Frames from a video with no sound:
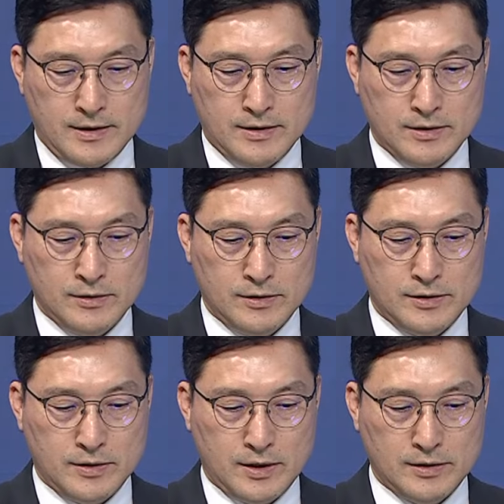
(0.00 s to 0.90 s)
그런
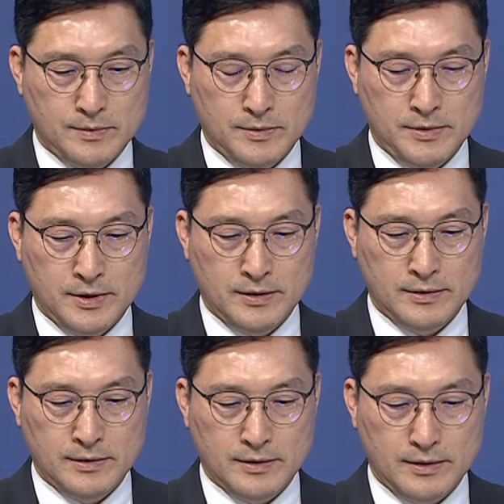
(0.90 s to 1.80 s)
쪽에서
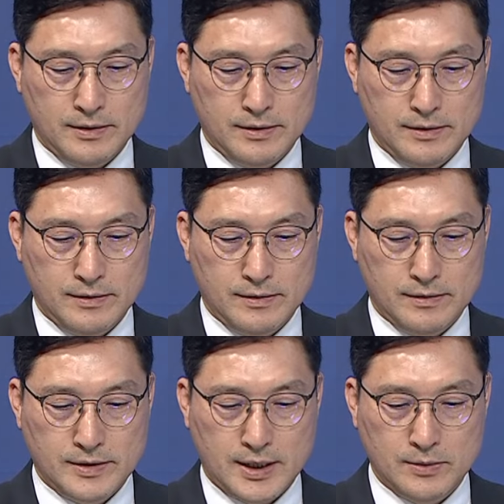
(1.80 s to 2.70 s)
보면 어,
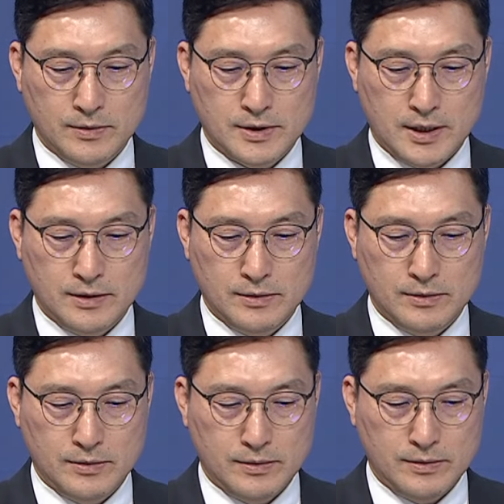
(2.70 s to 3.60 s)

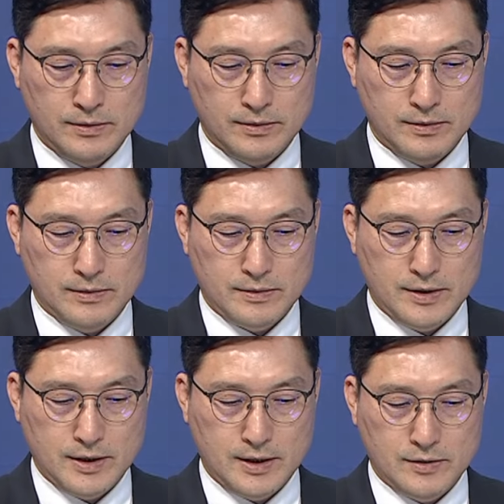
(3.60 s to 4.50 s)
자동차들도 어,
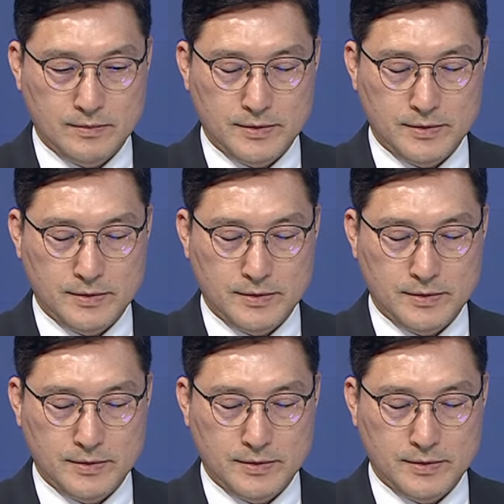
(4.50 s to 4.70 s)
기회가 좀